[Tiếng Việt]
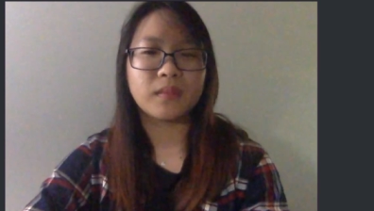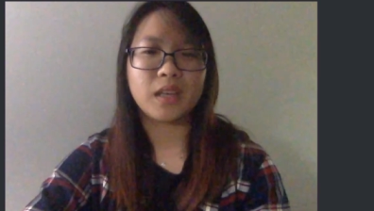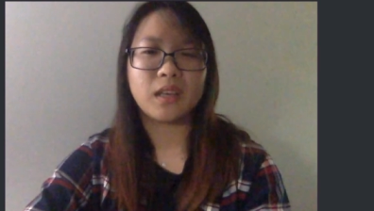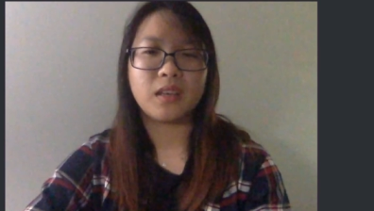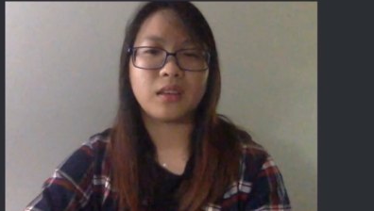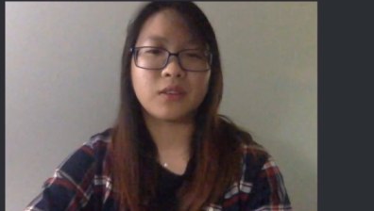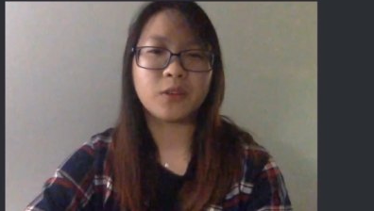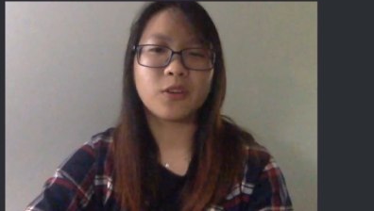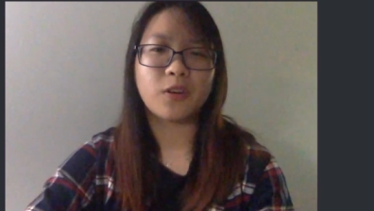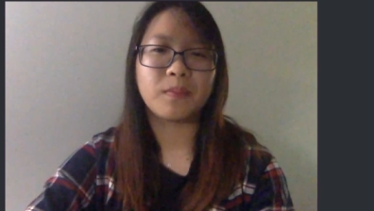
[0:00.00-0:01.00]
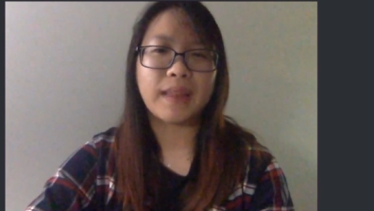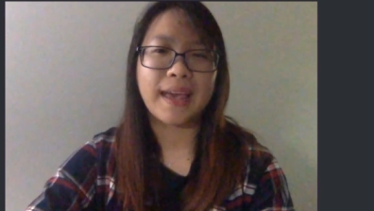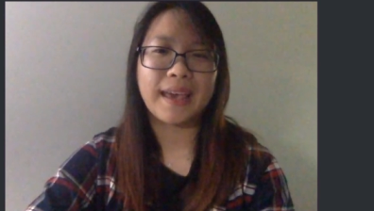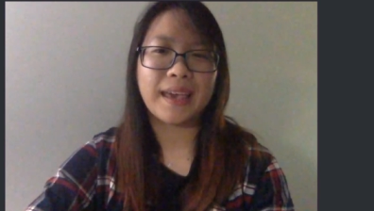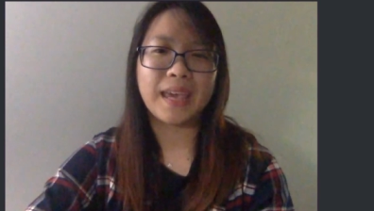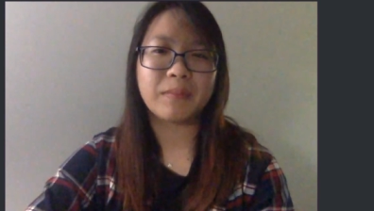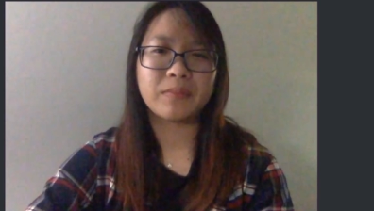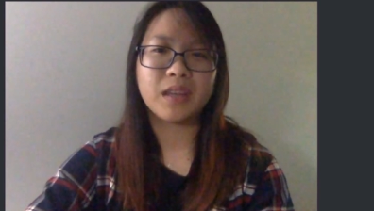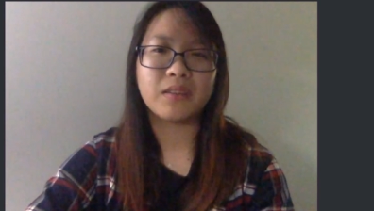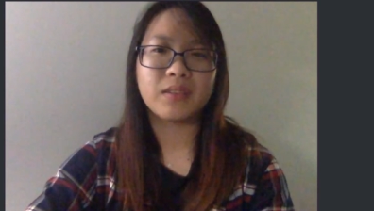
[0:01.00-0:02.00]
thì cuối cùng là
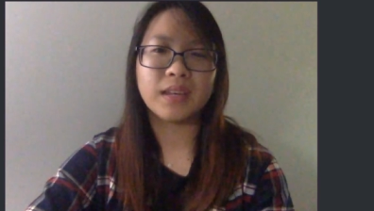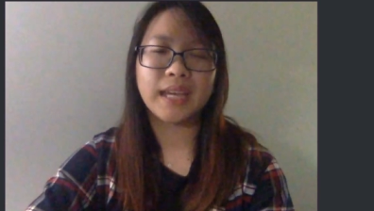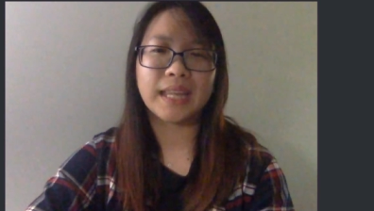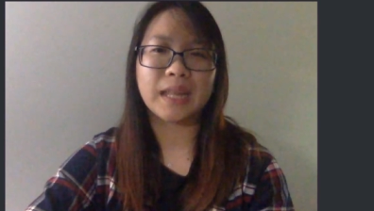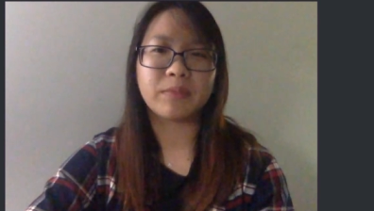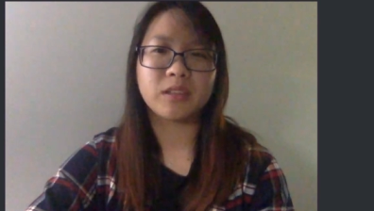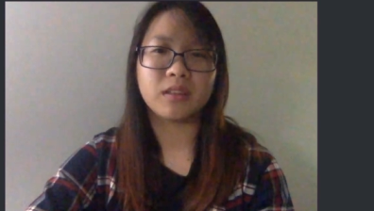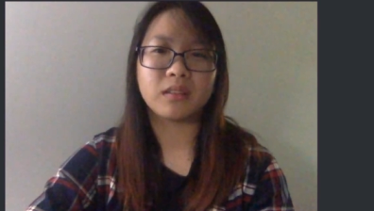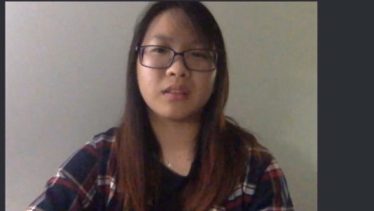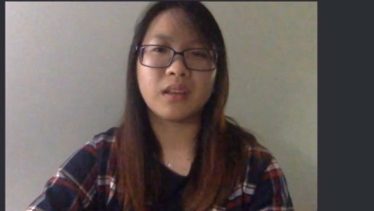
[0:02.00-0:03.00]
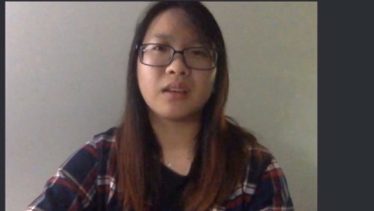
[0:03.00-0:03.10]
em đi với ngành lập trình